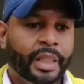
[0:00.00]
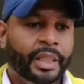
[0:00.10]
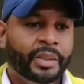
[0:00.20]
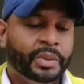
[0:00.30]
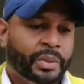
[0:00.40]
y
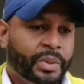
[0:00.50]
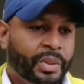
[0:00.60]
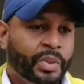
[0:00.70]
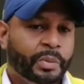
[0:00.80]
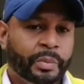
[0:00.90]
nosotros en
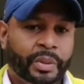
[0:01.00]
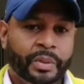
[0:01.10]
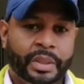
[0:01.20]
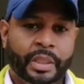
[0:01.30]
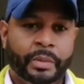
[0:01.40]
estos momentos
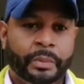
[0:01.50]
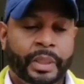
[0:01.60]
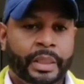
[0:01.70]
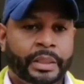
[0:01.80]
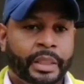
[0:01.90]
estamos
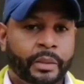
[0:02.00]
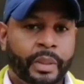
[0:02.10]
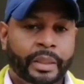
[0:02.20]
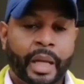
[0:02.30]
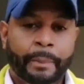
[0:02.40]
finalizando la
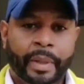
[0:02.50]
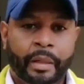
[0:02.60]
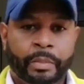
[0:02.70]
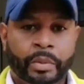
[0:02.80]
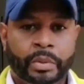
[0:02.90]
etapa de
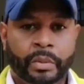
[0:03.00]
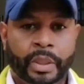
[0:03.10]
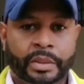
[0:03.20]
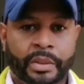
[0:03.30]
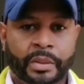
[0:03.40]

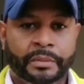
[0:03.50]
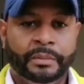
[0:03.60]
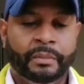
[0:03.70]
postulación